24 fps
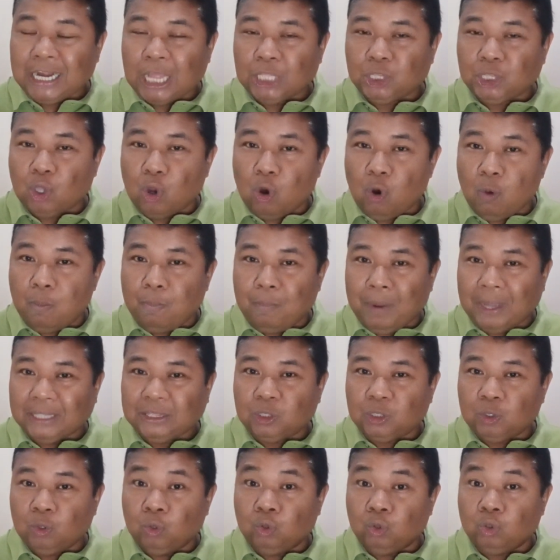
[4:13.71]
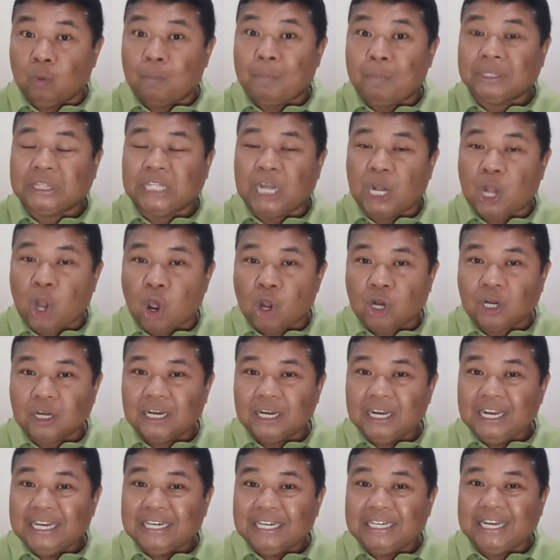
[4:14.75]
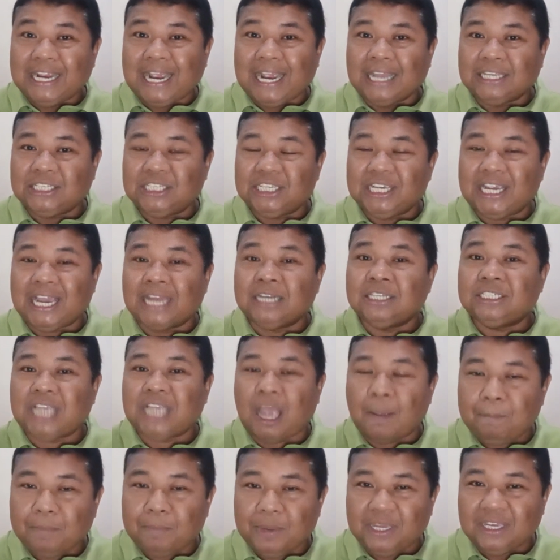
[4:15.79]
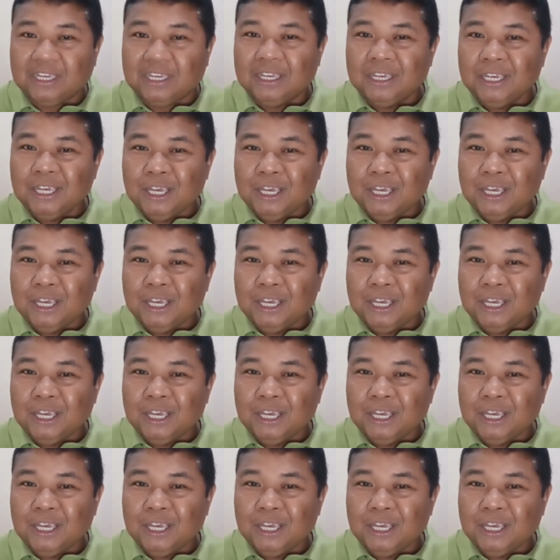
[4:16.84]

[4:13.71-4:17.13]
atau obat untuk petelur dikasihkan sapi,